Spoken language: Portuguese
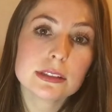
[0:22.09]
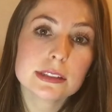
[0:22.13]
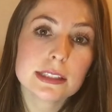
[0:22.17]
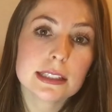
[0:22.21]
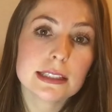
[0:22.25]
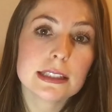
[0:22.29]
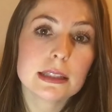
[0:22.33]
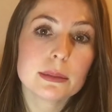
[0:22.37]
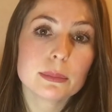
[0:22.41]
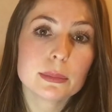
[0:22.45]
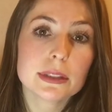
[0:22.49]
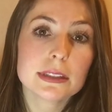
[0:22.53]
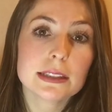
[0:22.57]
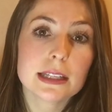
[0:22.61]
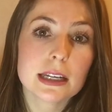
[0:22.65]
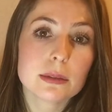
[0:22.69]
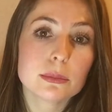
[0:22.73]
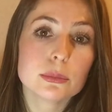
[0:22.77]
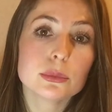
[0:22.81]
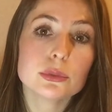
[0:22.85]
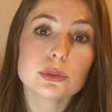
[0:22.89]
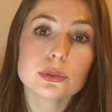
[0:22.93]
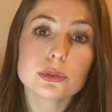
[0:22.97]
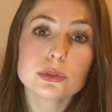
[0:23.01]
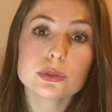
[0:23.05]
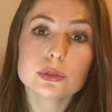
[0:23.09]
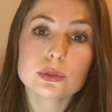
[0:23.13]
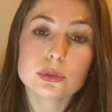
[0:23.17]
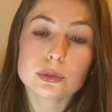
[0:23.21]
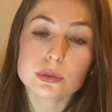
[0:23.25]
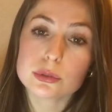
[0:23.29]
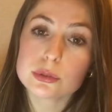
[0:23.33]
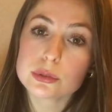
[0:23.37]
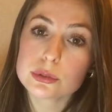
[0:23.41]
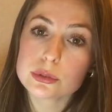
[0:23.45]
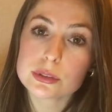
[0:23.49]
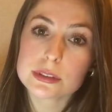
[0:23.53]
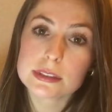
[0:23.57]
sem demandar muitos
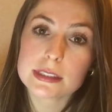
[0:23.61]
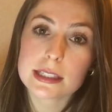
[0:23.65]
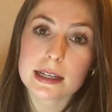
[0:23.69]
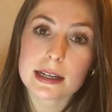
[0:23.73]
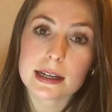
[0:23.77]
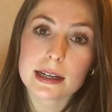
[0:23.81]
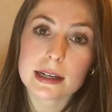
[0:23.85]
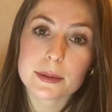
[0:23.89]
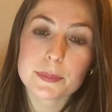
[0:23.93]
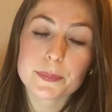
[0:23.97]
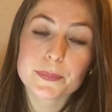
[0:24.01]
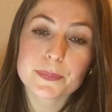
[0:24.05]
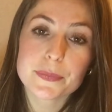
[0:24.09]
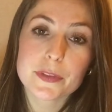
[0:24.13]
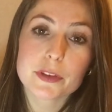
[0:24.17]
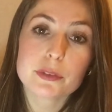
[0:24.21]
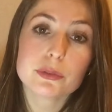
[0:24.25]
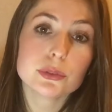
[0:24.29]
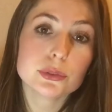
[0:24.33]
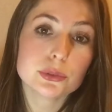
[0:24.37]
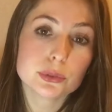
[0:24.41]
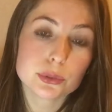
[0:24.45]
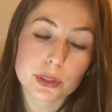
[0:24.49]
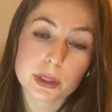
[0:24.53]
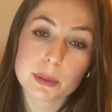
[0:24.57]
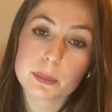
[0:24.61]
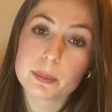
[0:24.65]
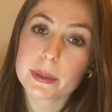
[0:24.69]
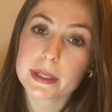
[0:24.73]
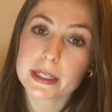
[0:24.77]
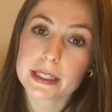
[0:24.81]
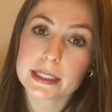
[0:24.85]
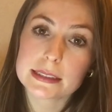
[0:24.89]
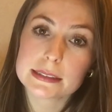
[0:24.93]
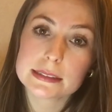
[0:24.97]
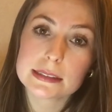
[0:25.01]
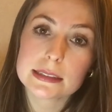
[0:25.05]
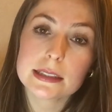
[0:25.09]
custos da futura
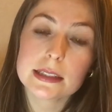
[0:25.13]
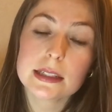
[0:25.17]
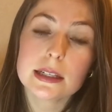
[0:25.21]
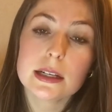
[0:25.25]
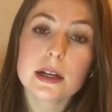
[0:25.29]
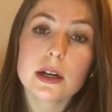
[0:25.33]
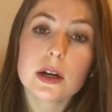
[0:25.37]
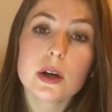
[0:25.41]
empresa,